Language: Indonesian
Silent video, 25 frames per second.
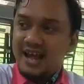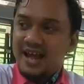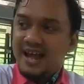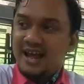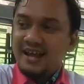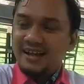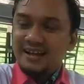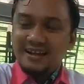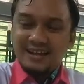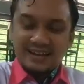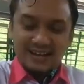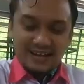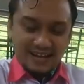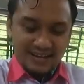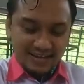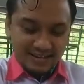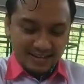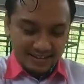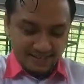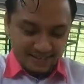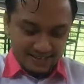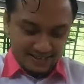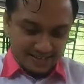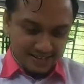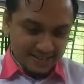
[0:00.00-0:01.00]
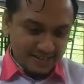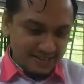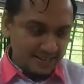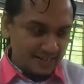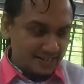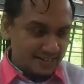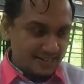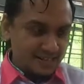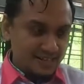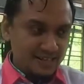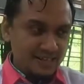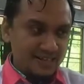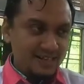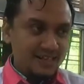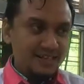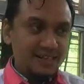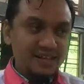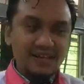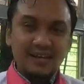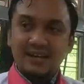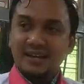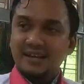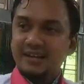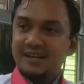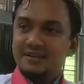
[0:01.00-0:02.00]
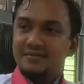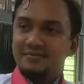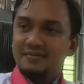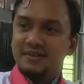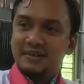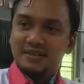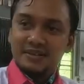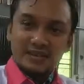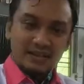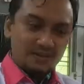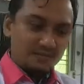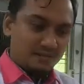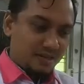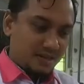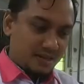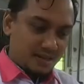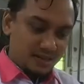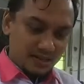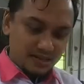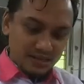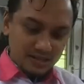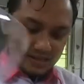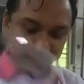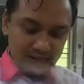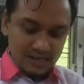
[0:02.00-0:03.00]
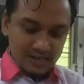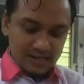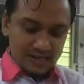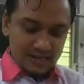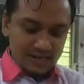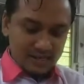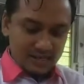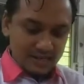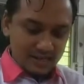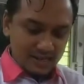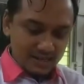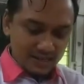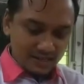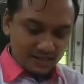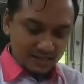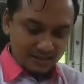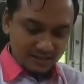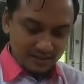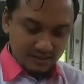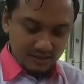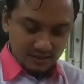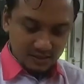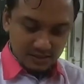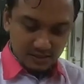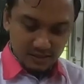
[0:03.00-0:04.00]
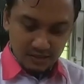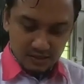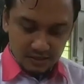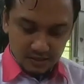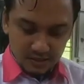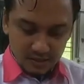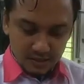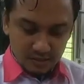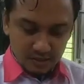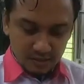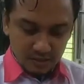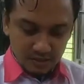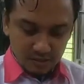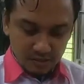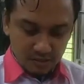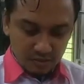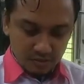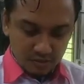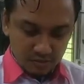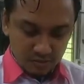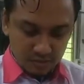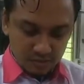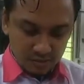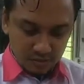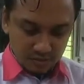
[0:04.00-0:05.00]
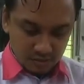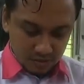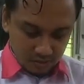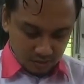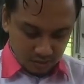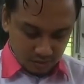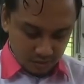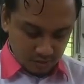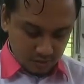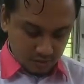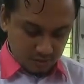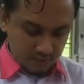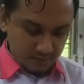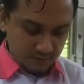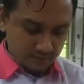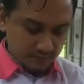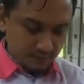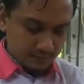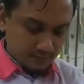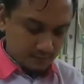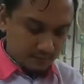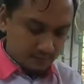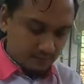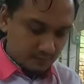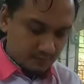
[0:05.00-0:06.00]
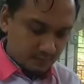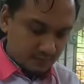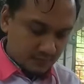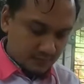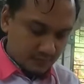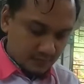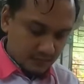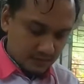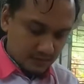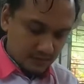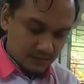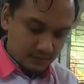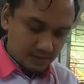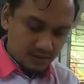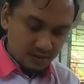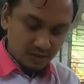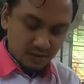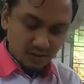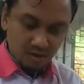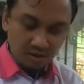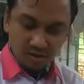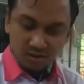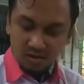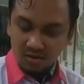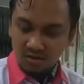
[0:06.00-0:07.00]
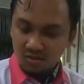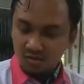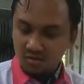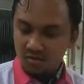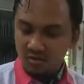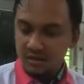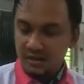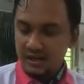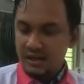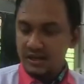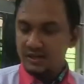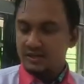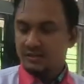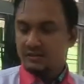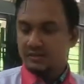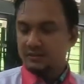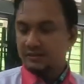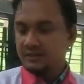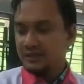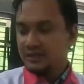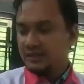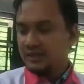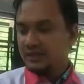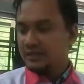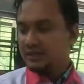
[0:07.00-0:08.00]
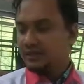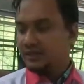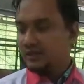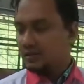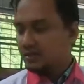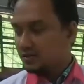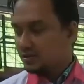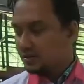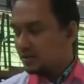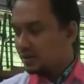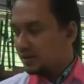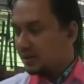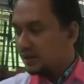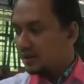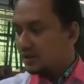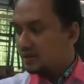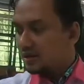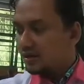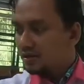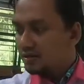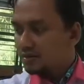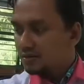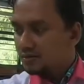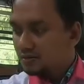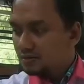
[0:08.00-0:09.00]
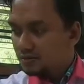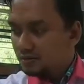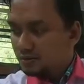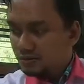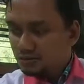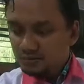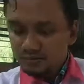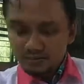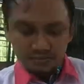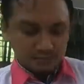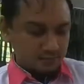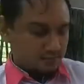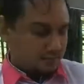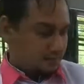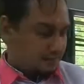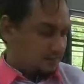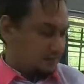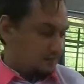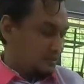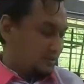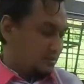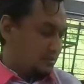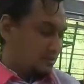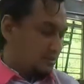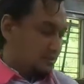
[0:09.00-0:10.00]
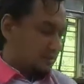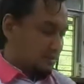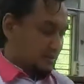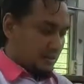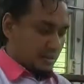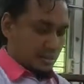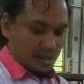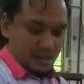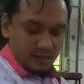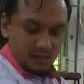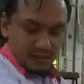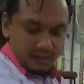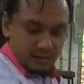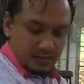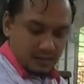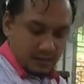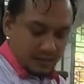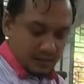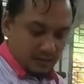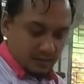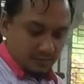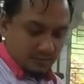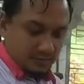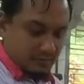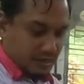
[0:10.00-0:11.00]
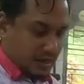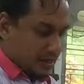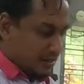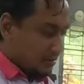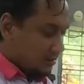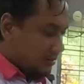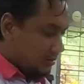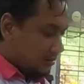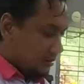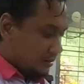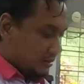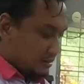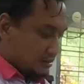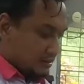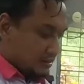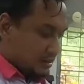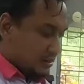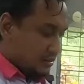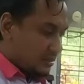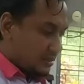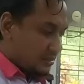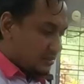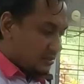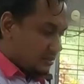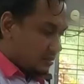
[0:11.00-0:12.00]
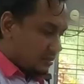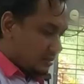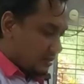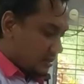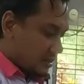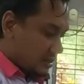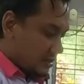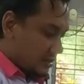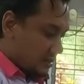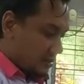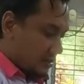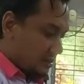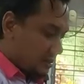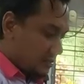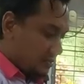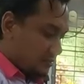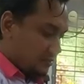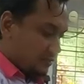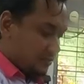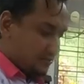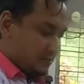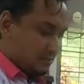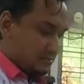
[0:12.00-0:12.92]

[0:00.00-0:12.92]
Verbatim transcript: Oke. Ya, yang pertama ini adalah untuk call dulu ya. Jadi kita untuk yang call dulu ya kita timbang sekitar satu setengah kilo.